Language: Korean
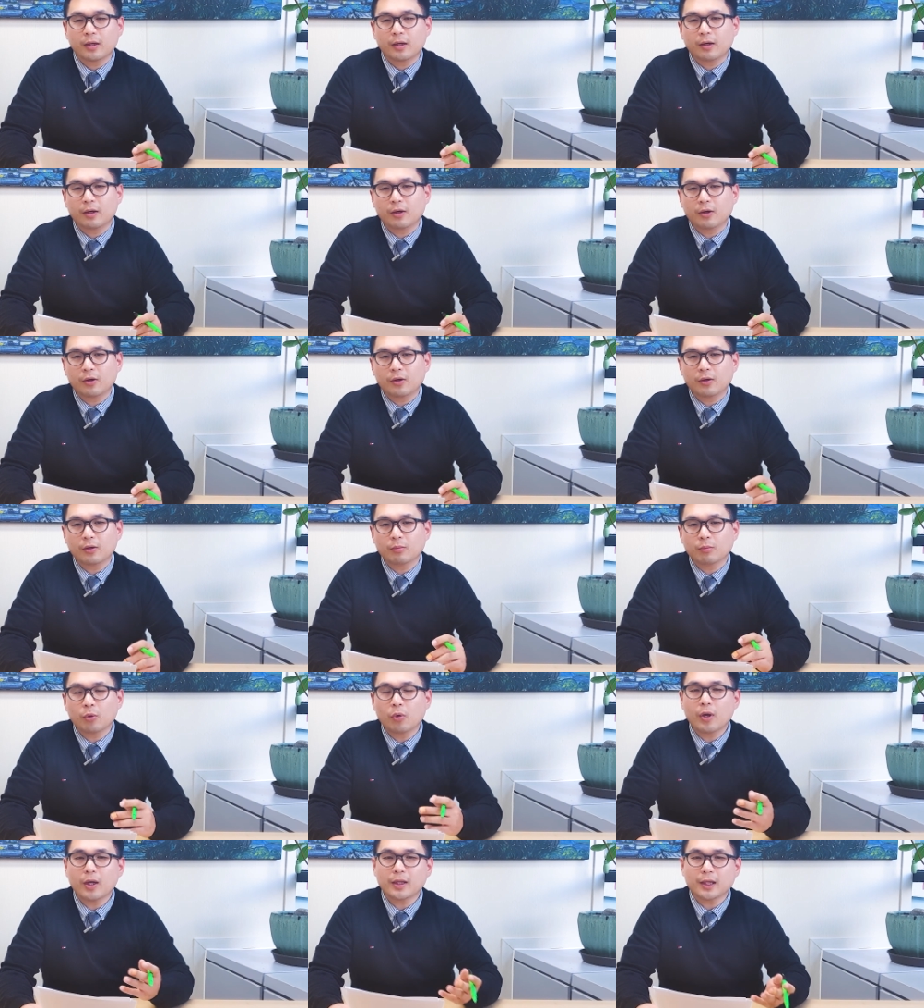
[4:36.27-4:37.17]
어,
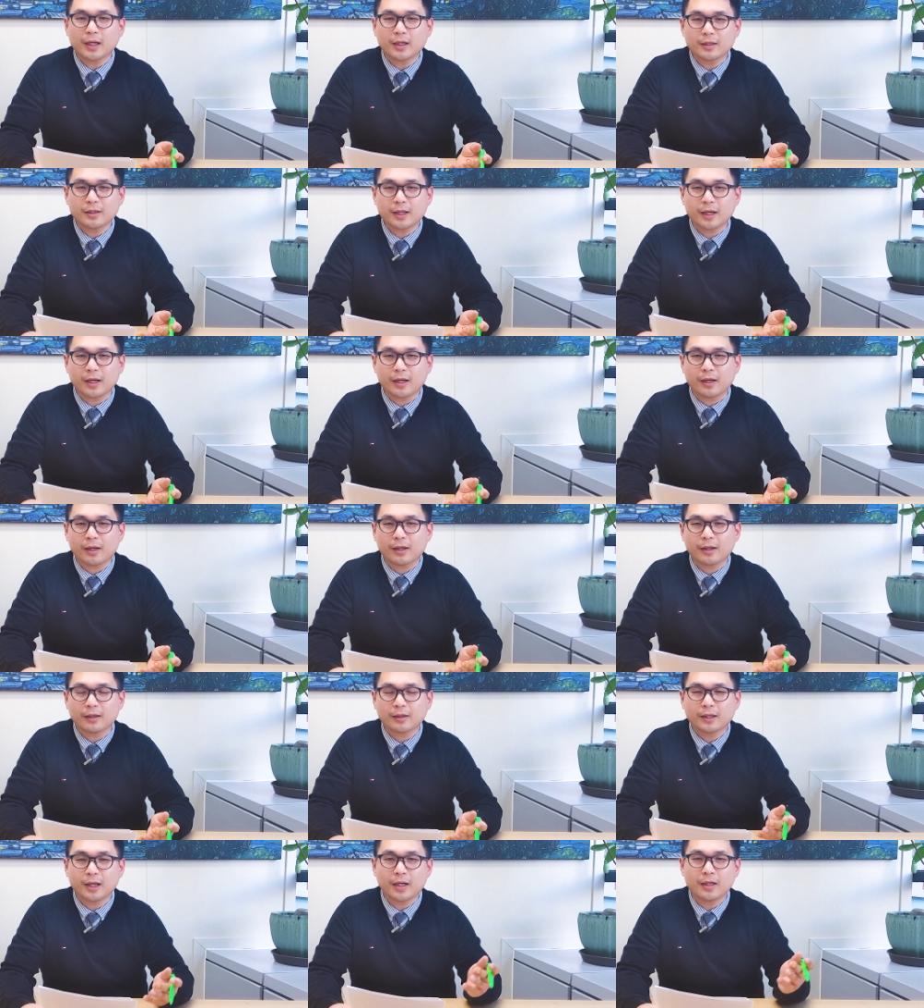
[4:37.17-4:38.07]
뭐가 다르냐?
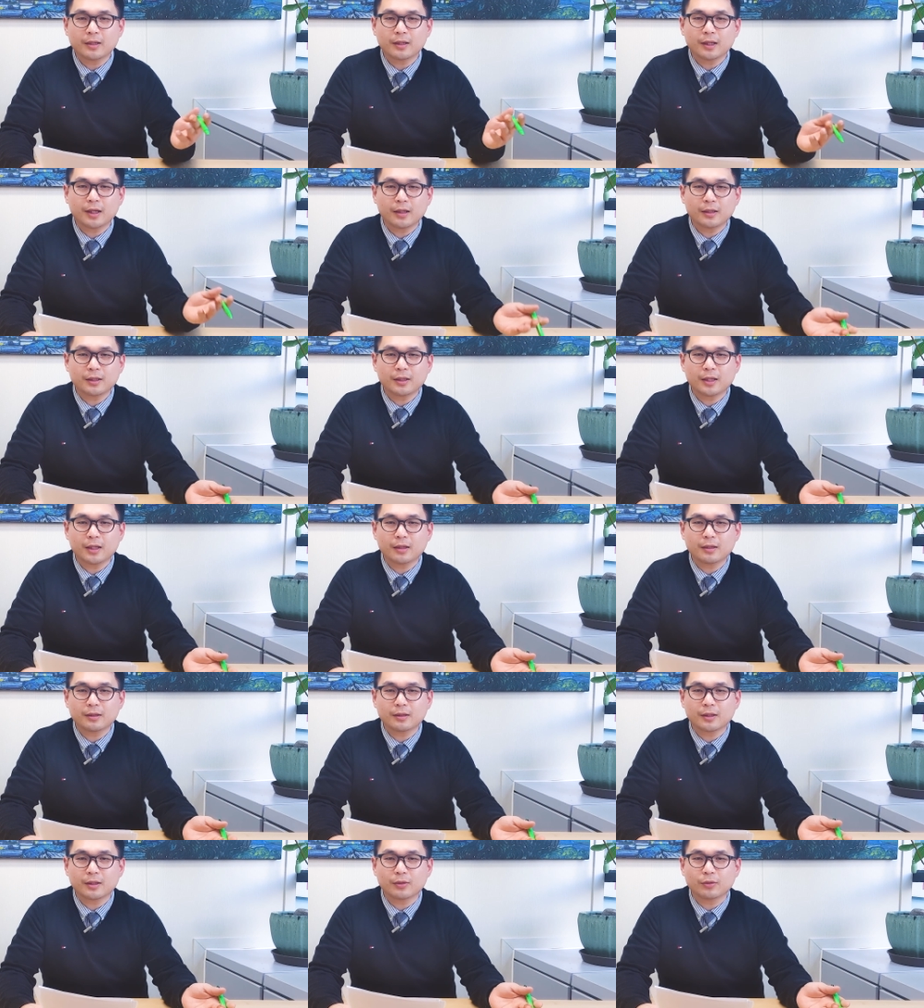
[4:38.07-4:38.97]
다른
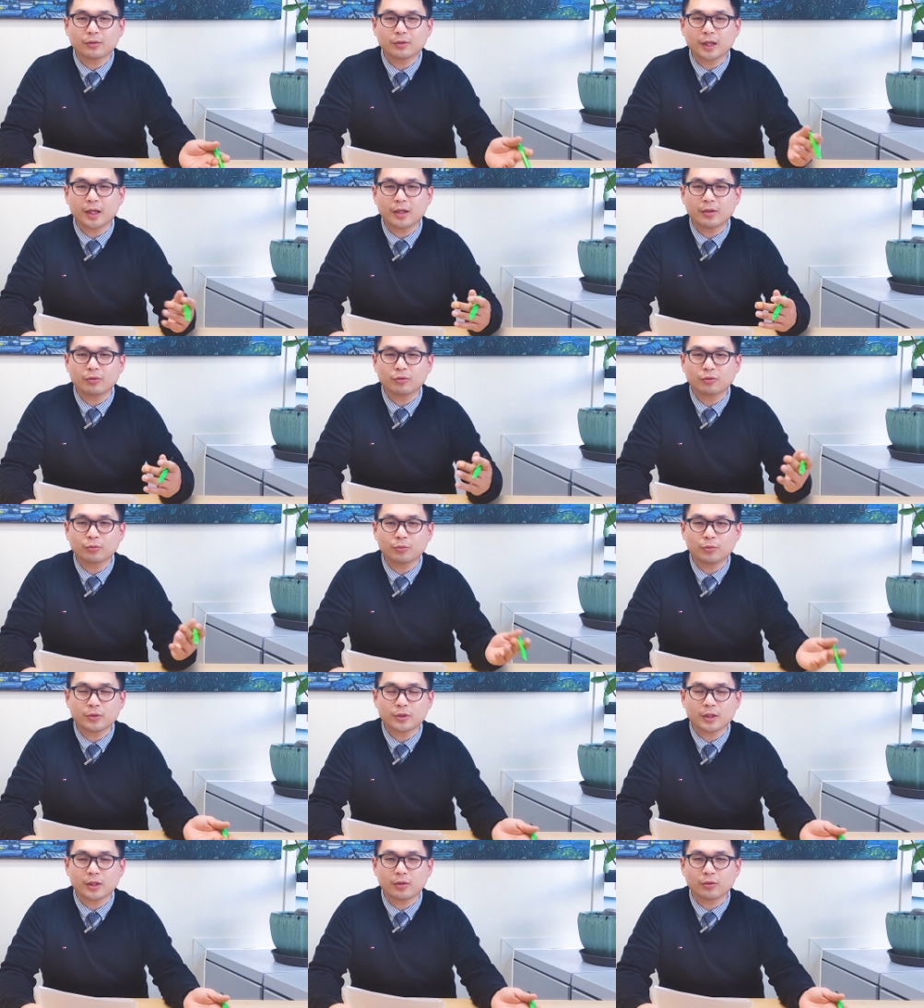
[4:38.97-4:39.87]
캔디데이트하고 다른
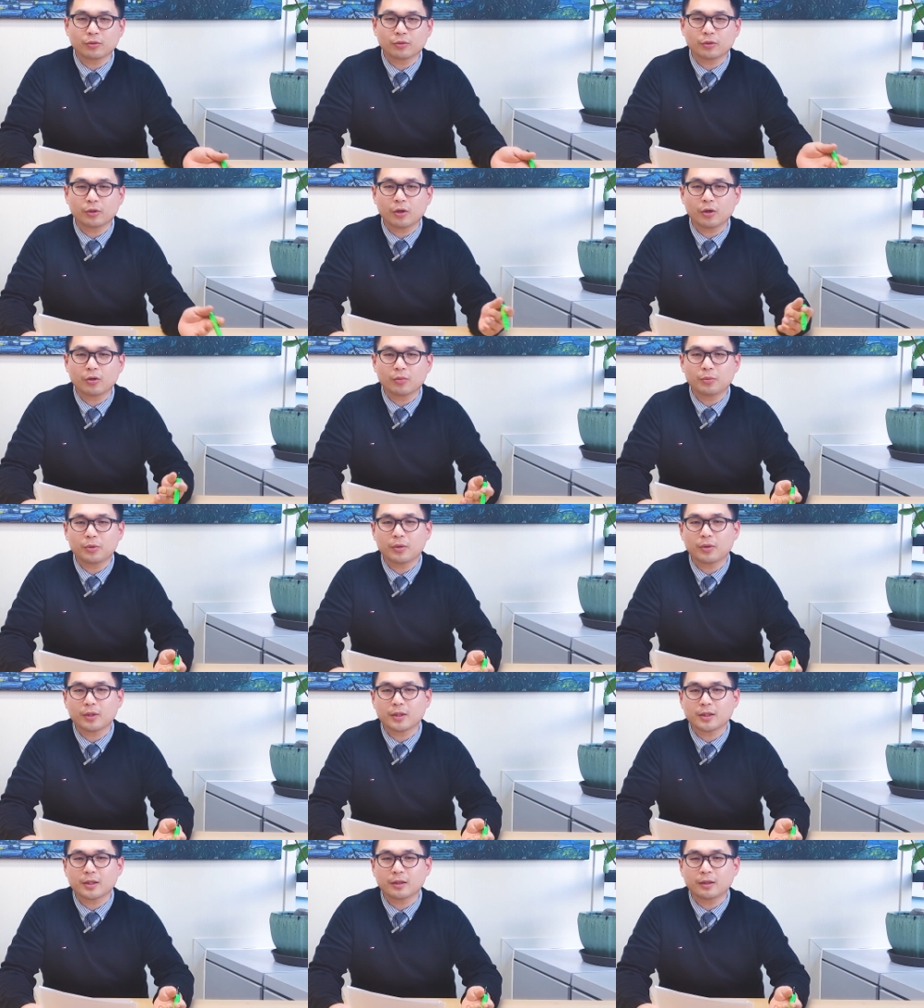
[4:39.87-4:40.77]
후보자하고 너하고
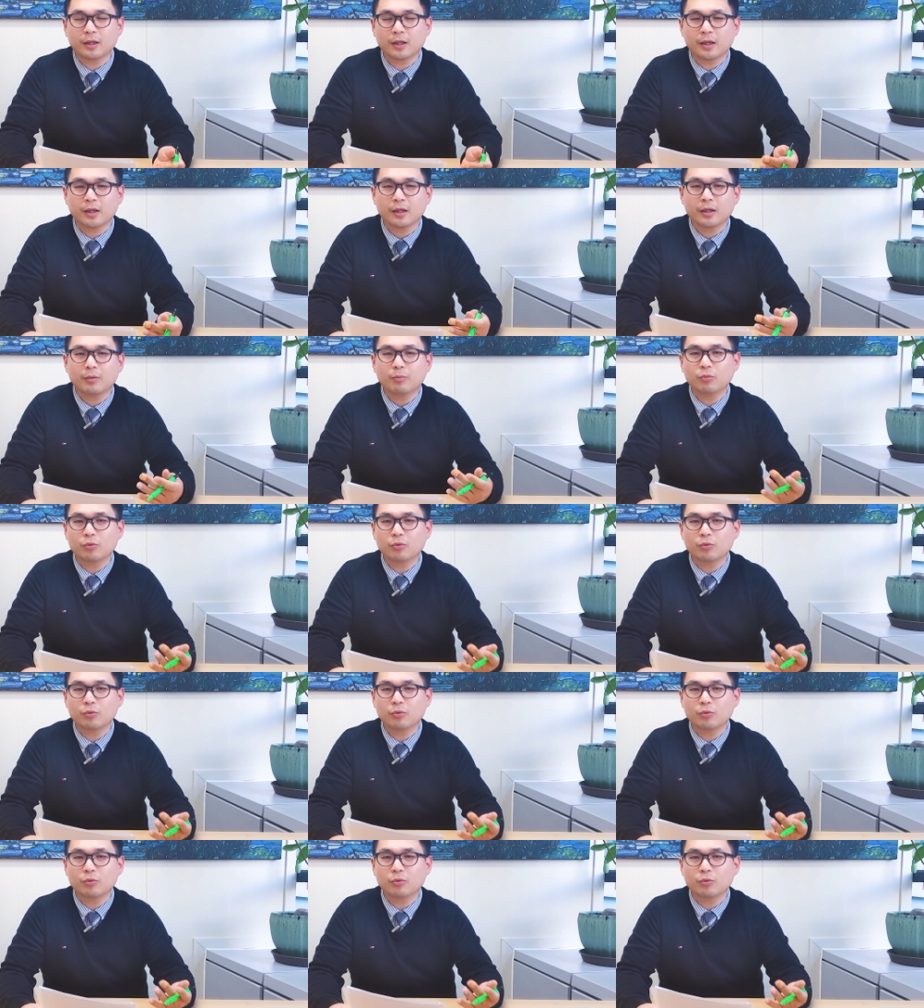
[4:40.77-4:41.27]
비교했을 때